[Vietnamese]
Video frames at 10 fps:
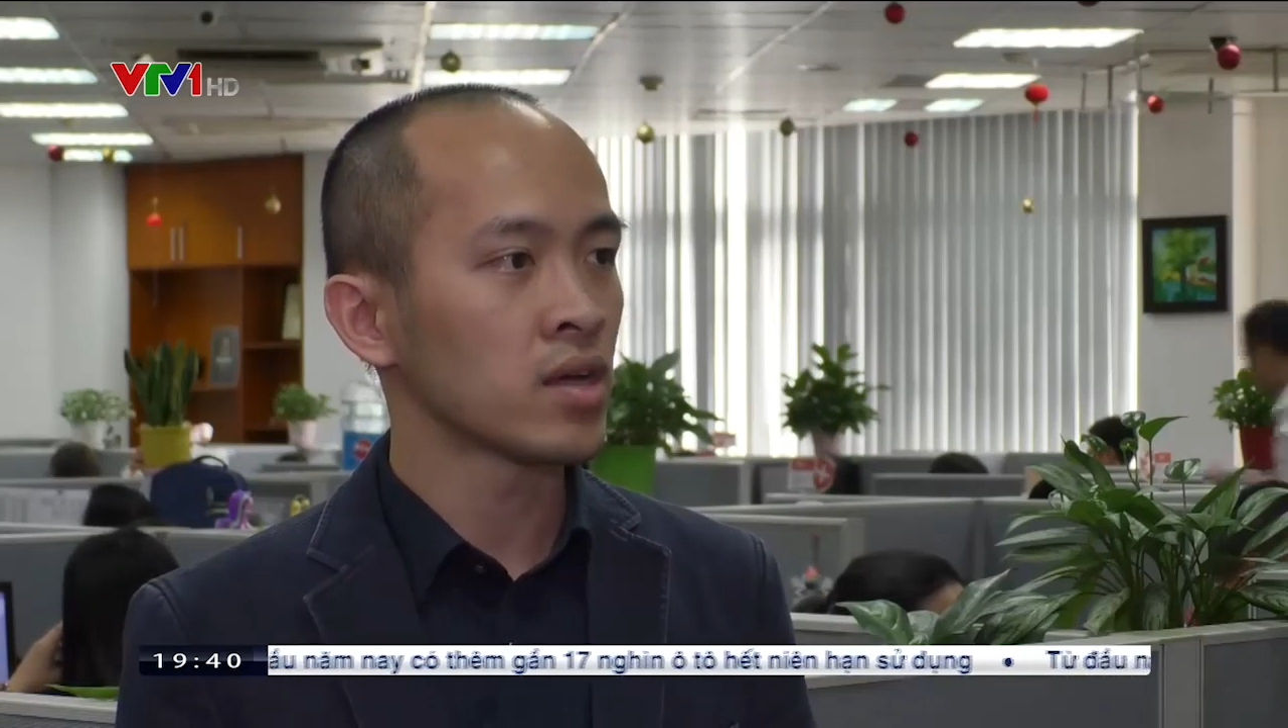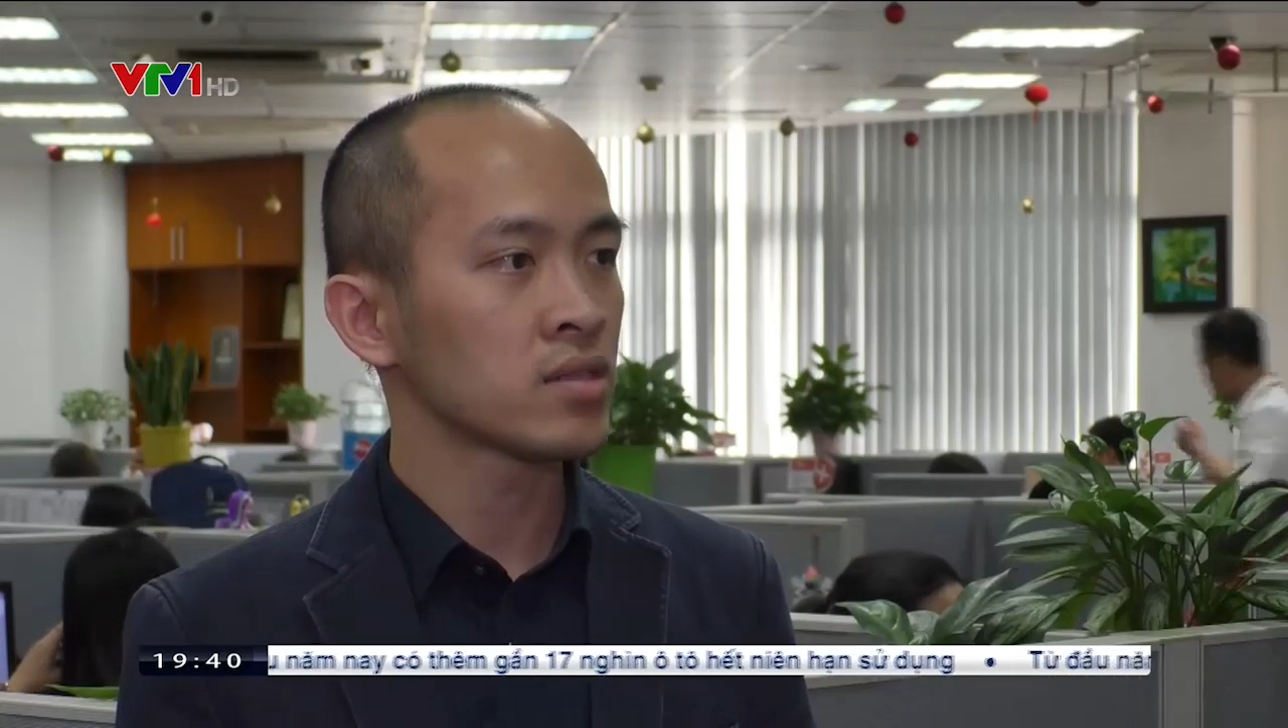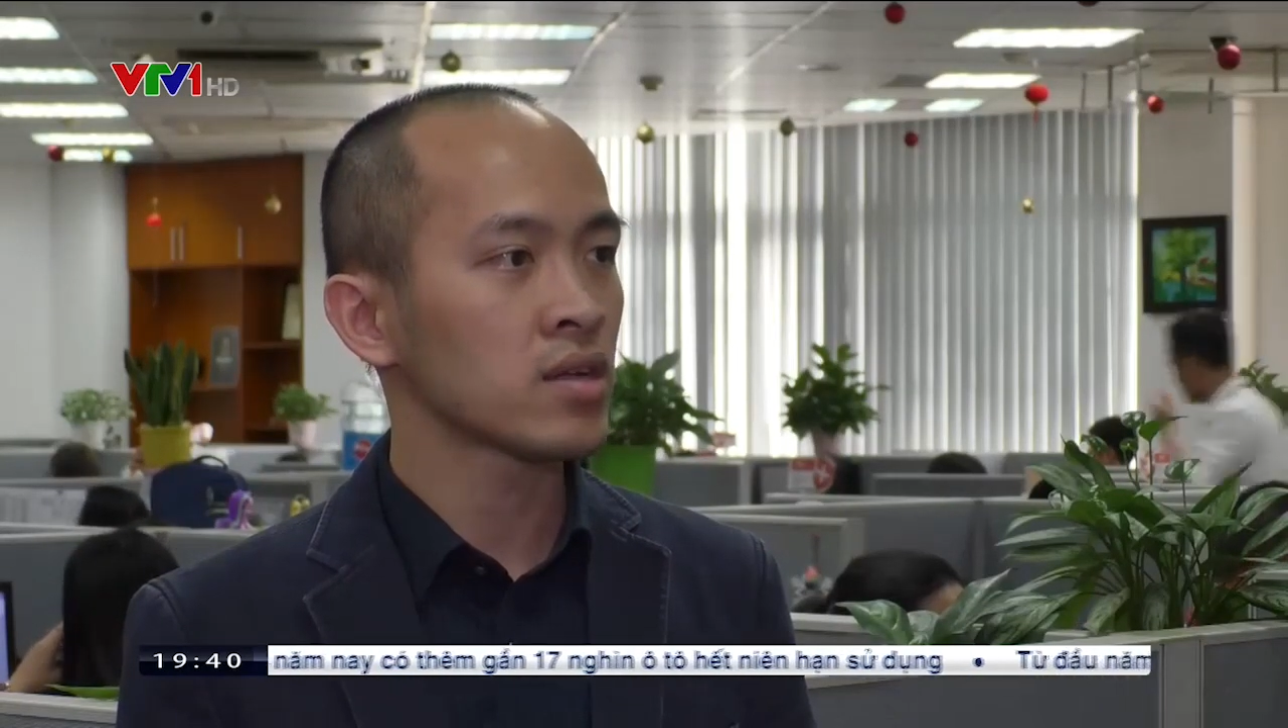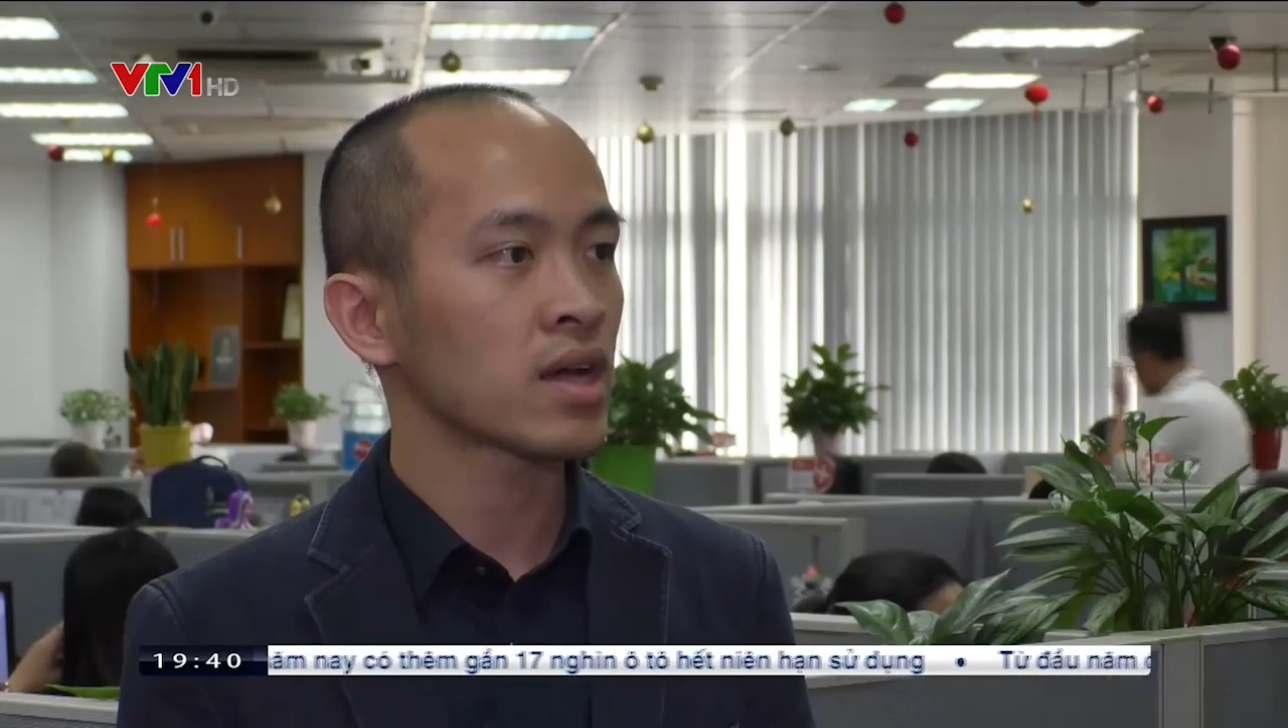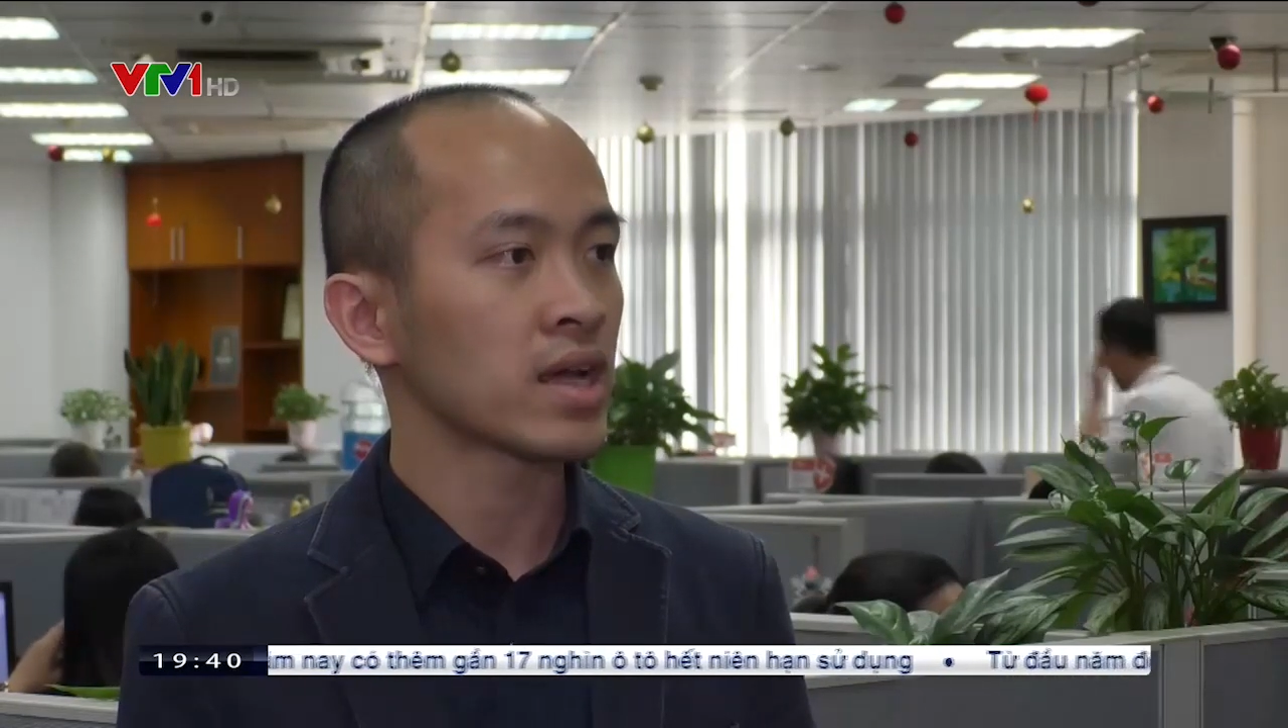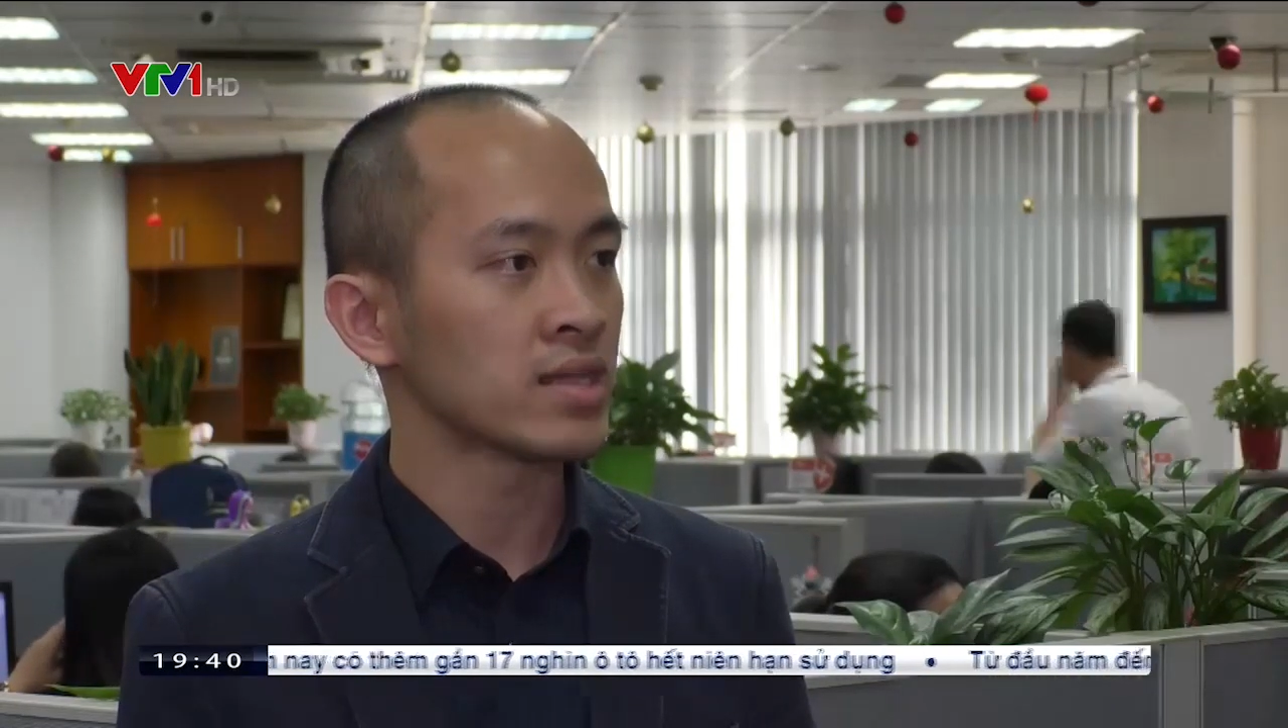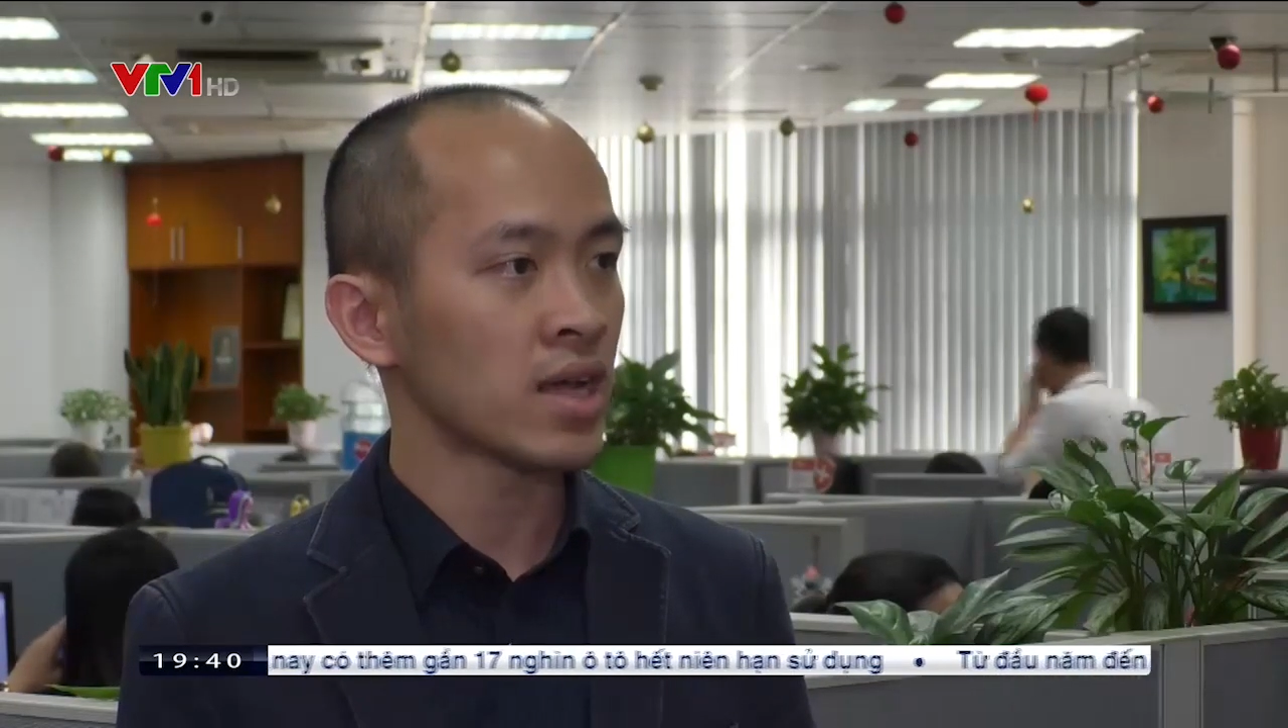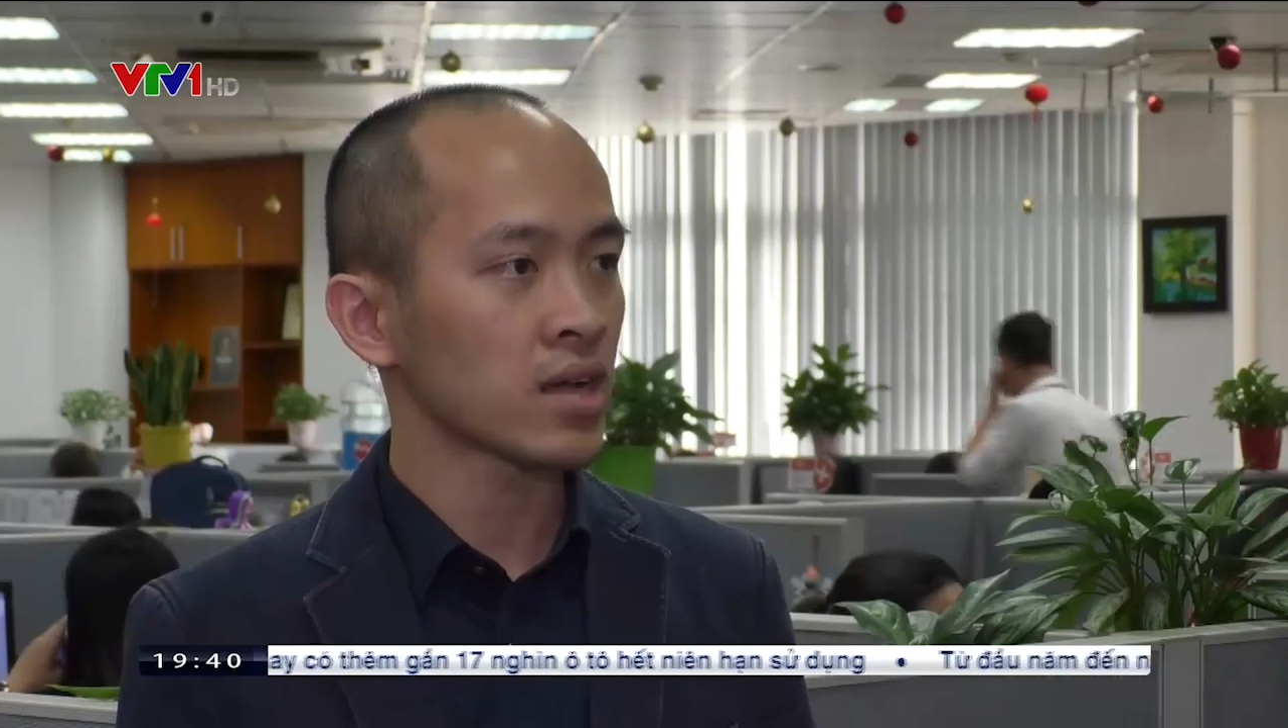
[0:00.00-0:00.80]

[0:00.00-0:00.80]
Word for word: hết sức là cảnh